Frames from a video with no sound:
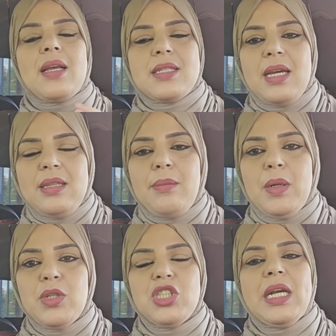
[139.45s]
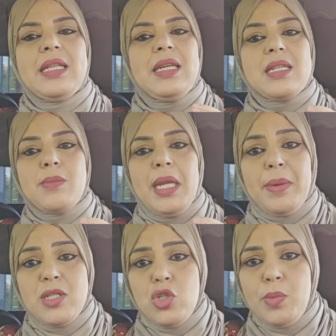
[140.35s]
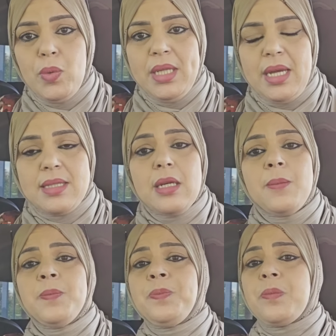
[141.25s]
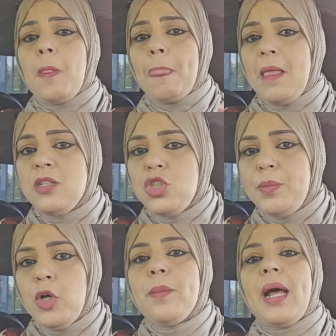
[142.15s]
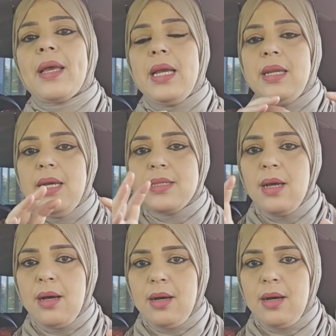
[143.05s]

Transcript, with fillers: كنت كنهضر معاها داكشي قالت لي اسماء انا بغيتي تجيبي وليداتك جيبيهم راه كاينه حتى